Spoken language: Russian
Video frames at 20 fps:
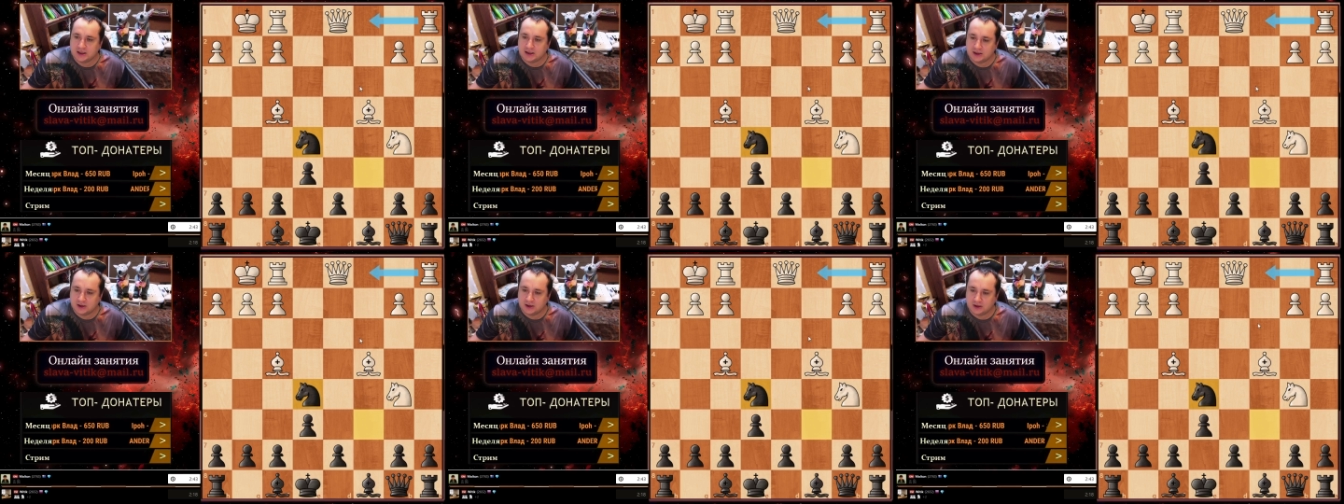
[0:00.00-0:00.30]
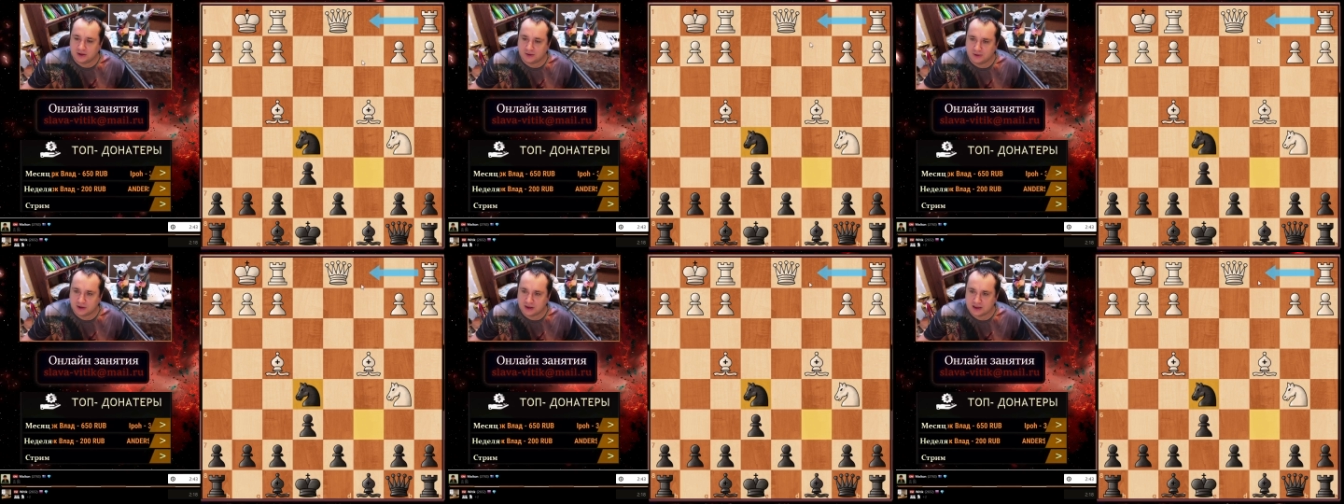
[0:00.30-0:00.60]

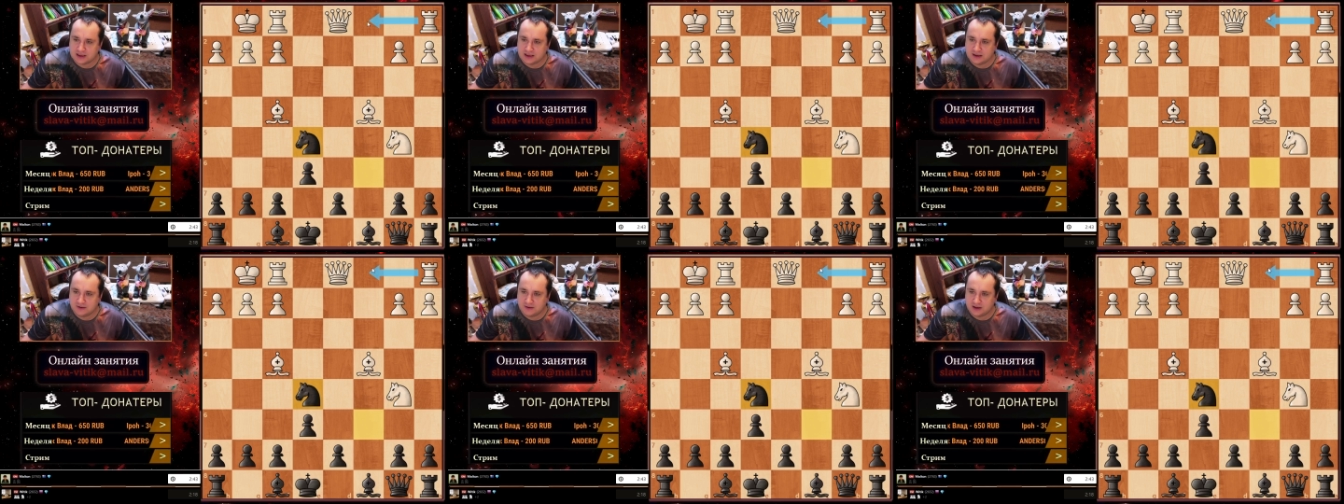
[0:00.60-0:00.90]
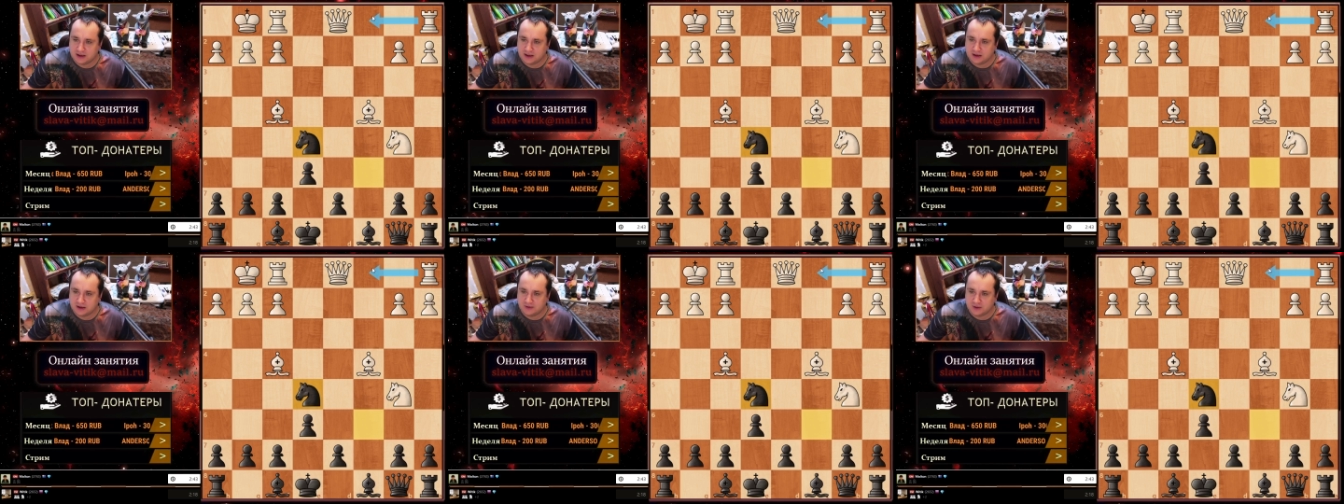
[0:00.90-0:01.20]
Ну вот если
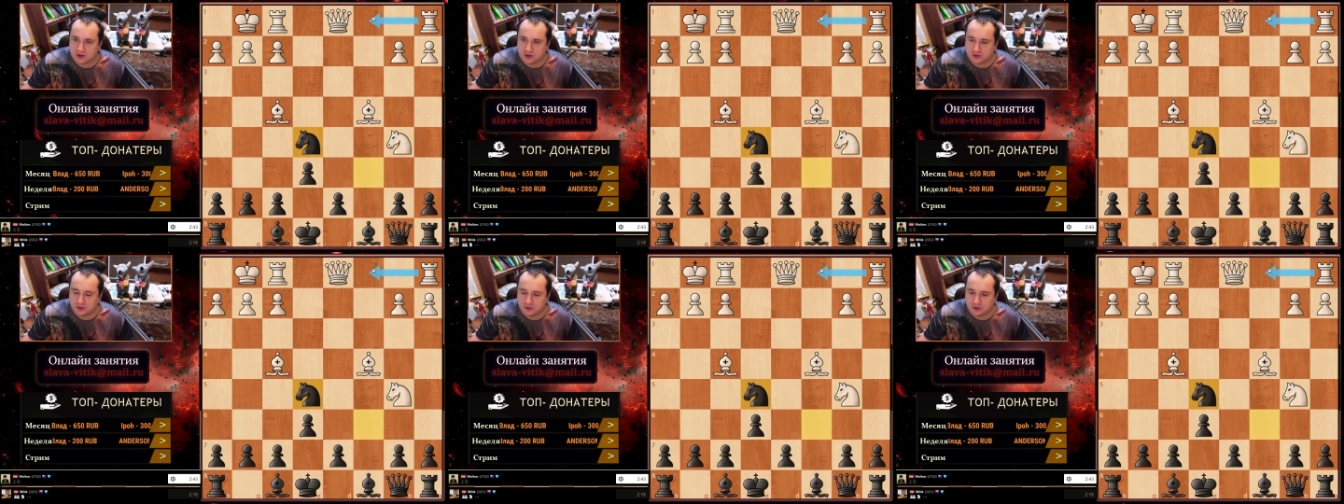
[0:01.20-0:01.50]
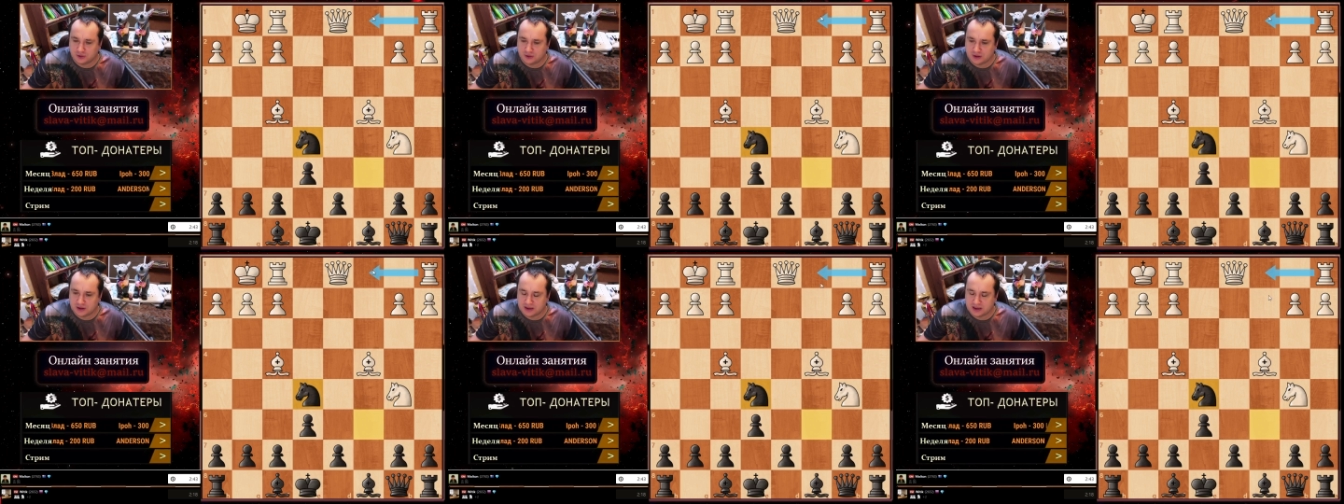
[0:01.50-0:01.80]
верить движку,
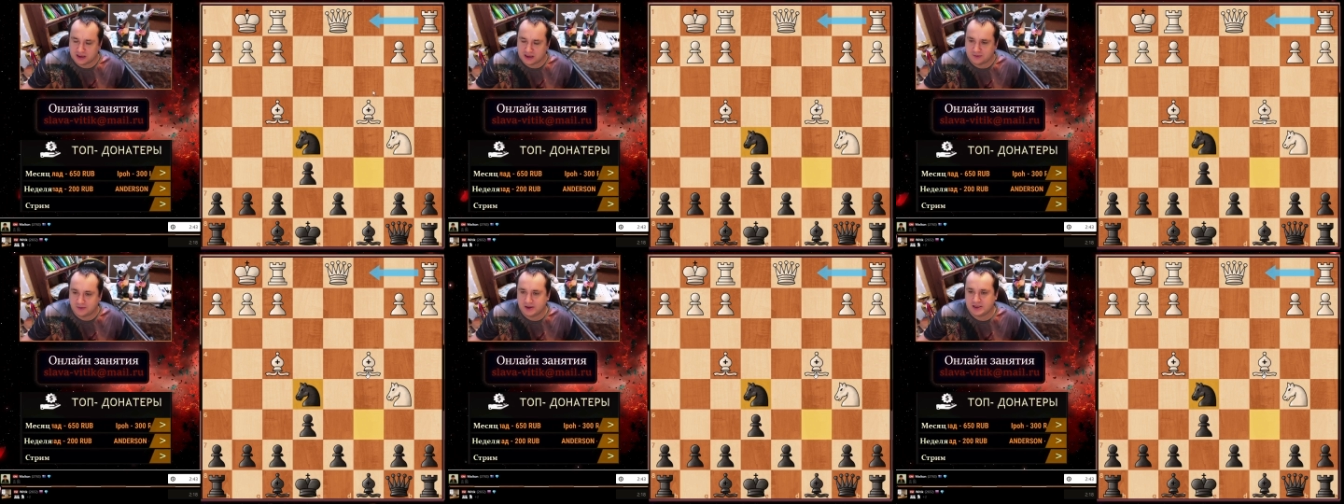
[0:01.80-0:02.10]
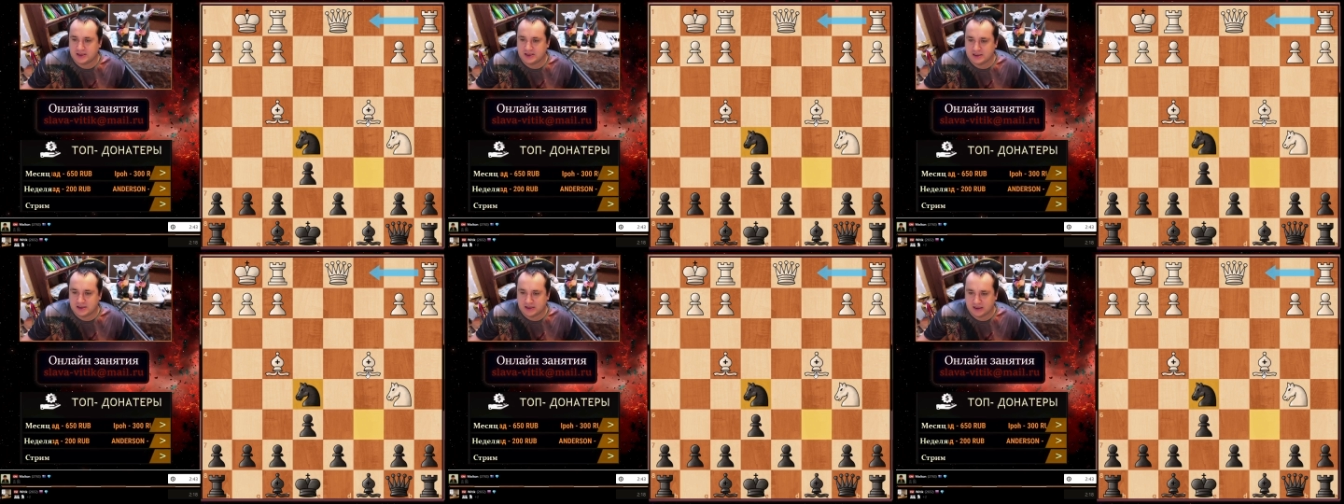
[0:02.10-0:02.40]
то здесь
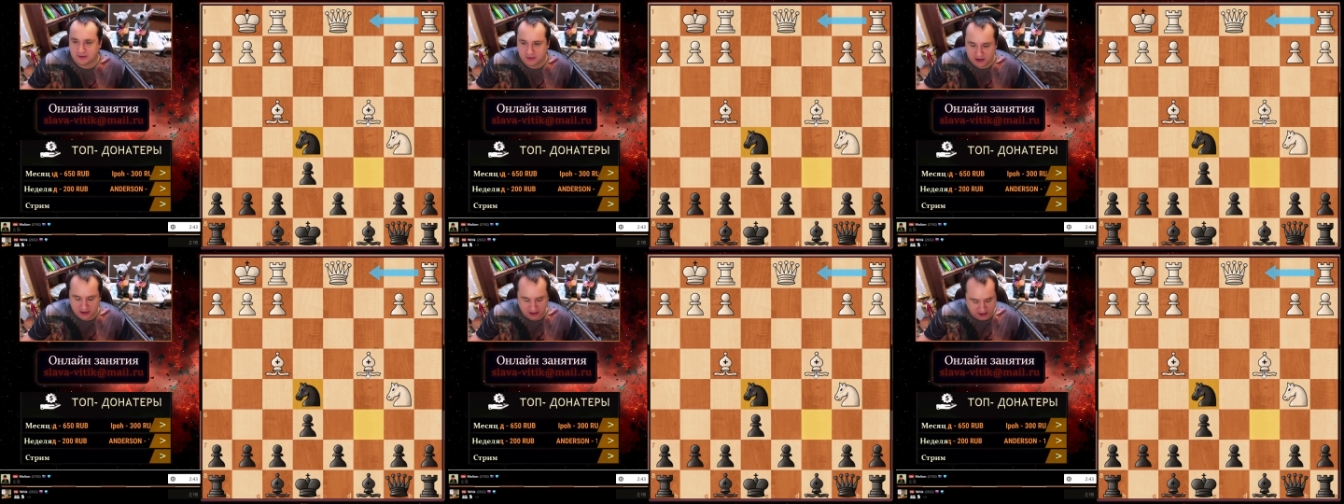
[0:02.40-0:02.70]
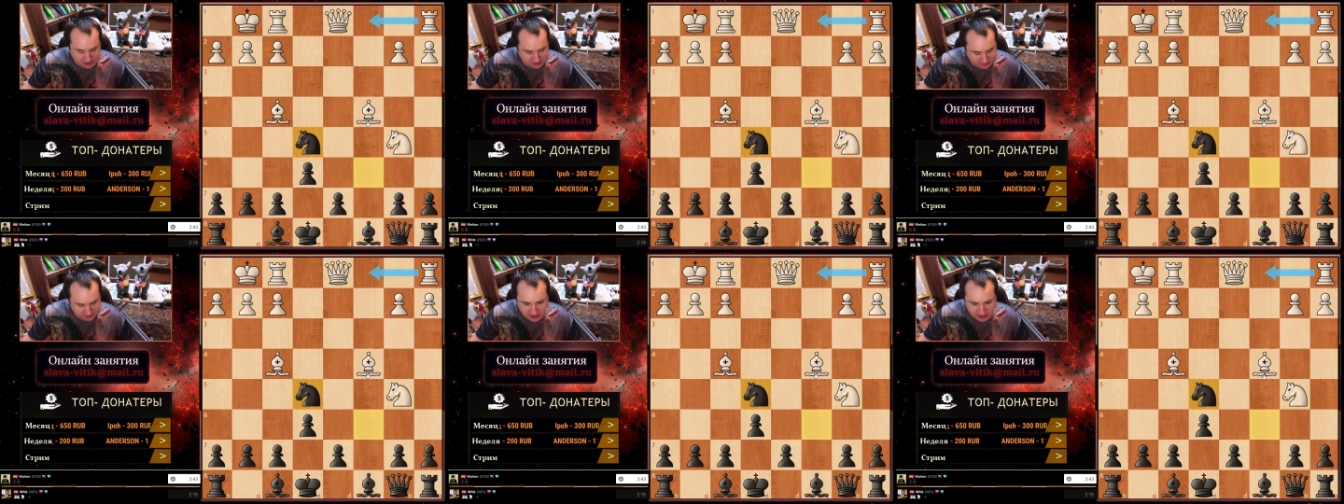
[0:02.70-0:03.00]
позиция
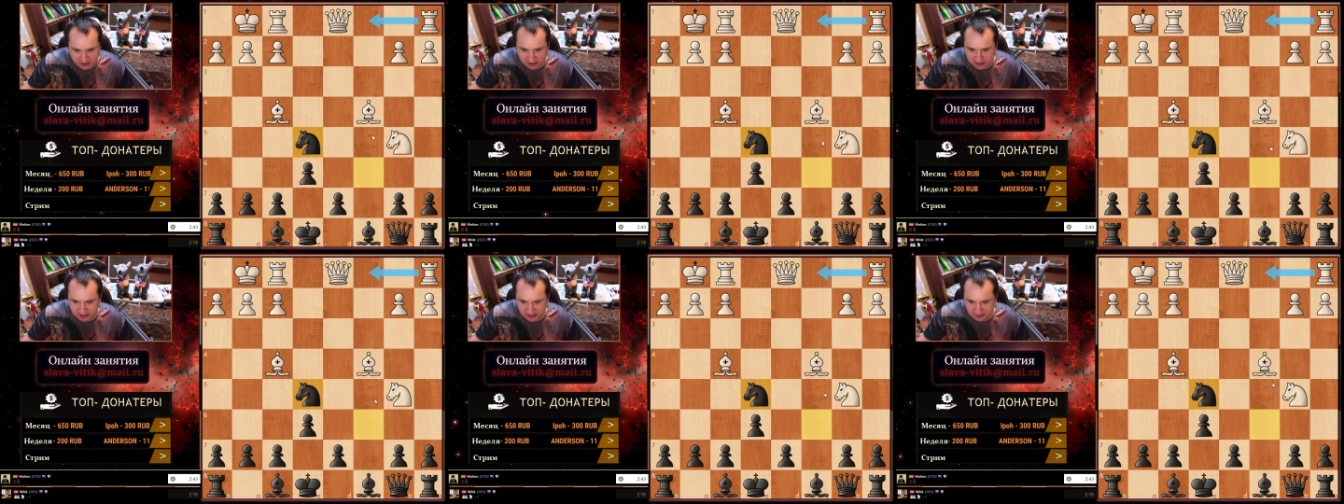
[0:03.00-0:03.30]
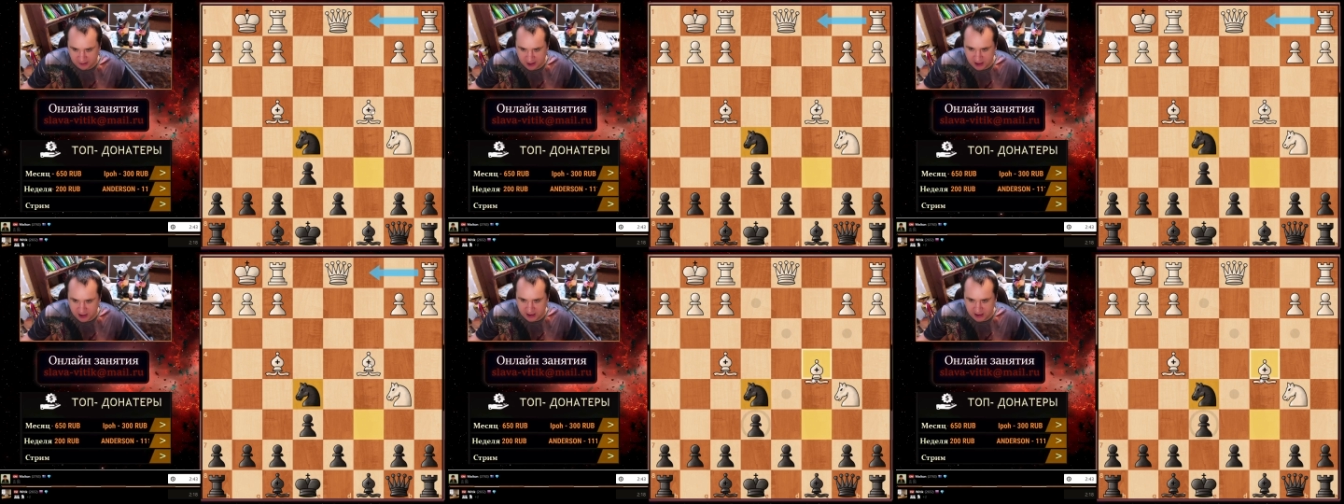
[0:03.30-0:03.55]
белых выигранная.